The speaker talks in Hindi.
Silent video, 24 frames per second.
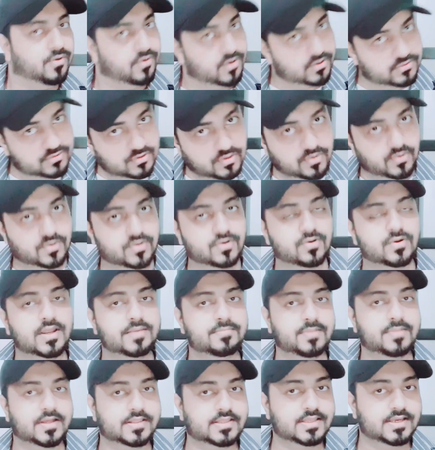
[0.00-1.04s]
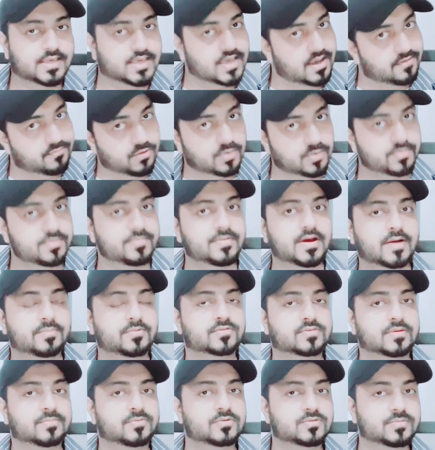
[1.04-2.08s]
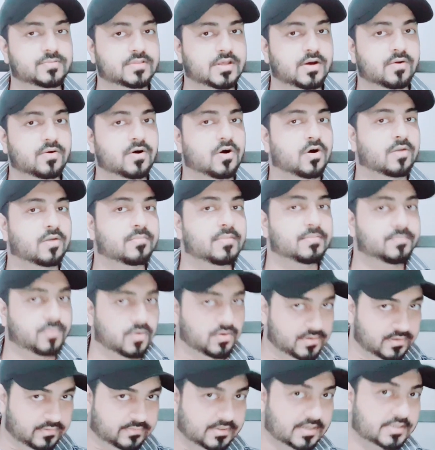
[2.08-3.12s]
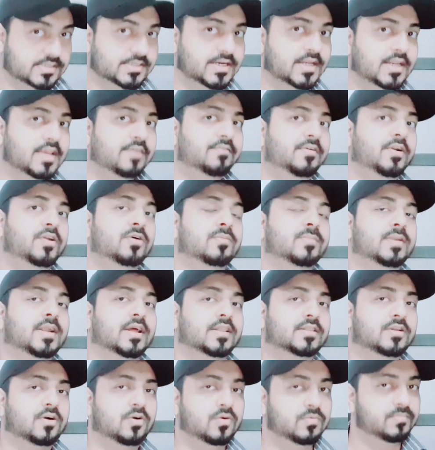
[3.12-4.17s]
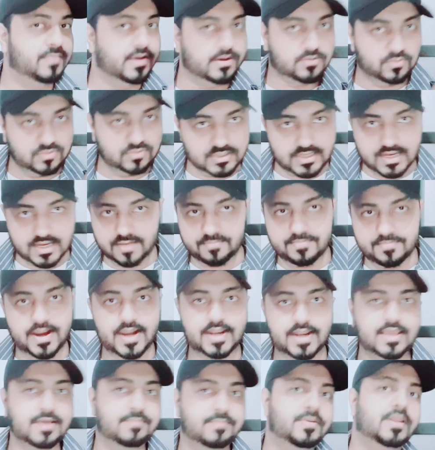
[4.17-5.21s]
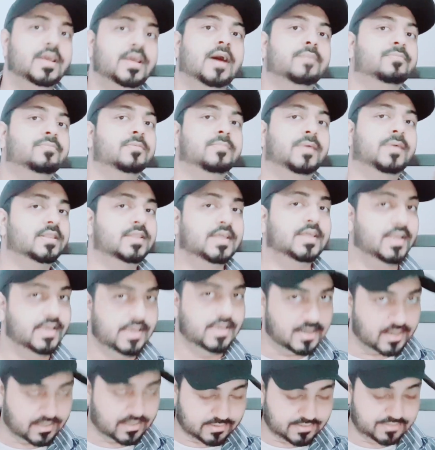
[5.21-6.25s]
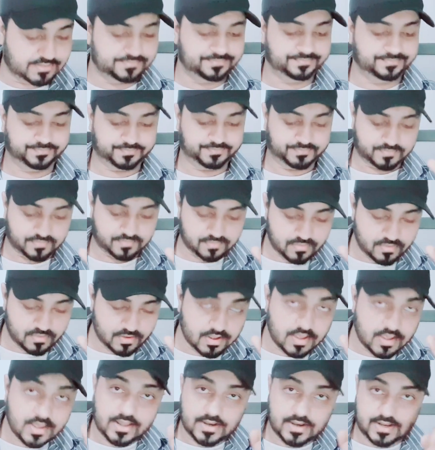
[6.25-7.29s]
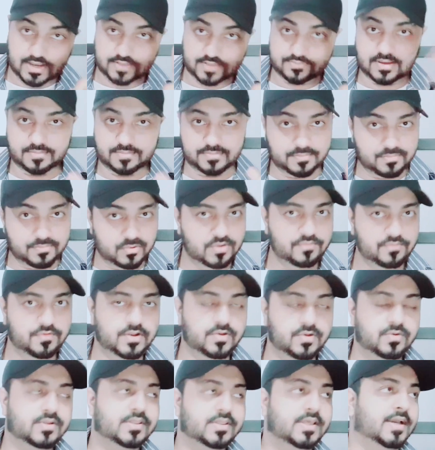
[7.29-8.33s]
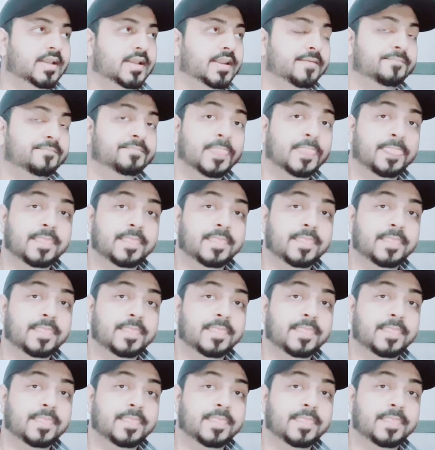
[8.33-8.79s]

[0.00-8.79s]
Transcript: और जो लोगों ने बातें की हैं वो भी मैं आपको सब कुछ बताऊँगा और मैं बहुत रिसर्च करके वीडियो बनाता हूँ मैं खुद यहाँ बैठ के अपने आप से बातें नहीं करता लिहाजा आपने पूरी वीडियो को देखना है